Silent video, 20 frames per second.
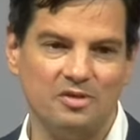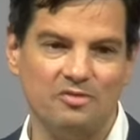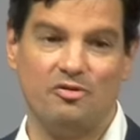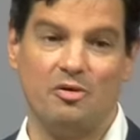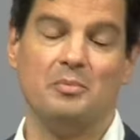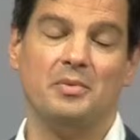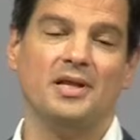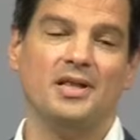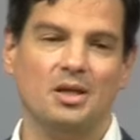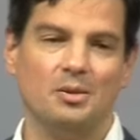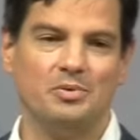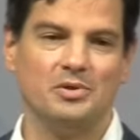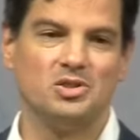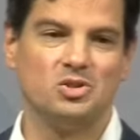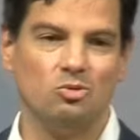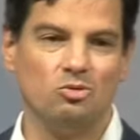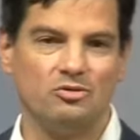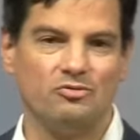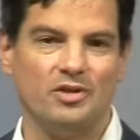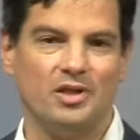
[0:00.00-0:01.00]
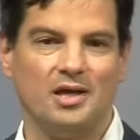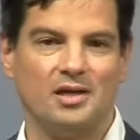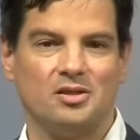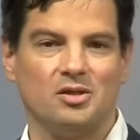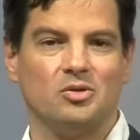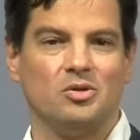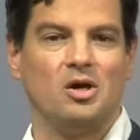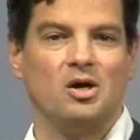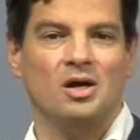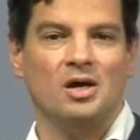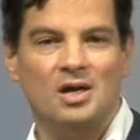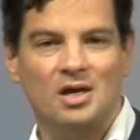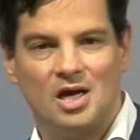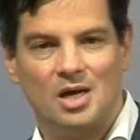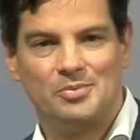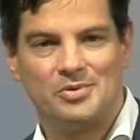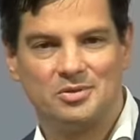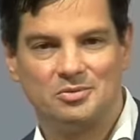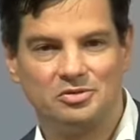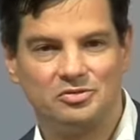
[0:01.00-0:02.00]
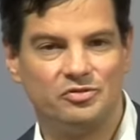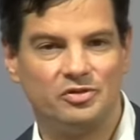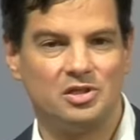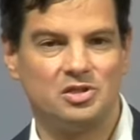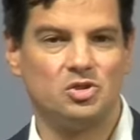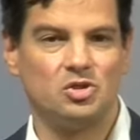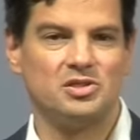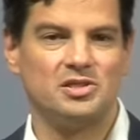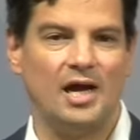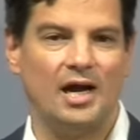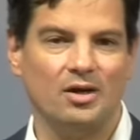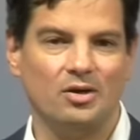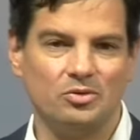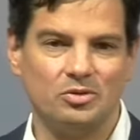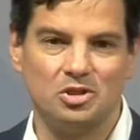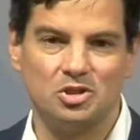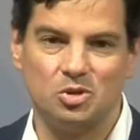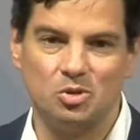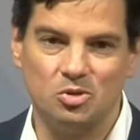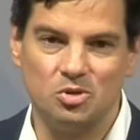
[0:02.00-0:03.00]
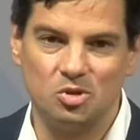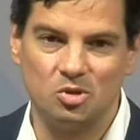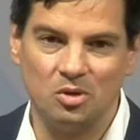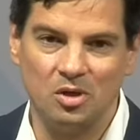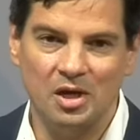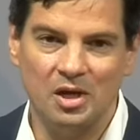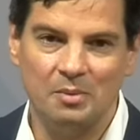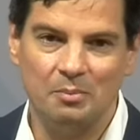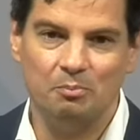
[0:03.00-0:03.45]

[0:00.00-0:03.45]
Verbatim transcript: die Familie besucht, vielleicht dann ein bisschen was von der Sozialunterstützung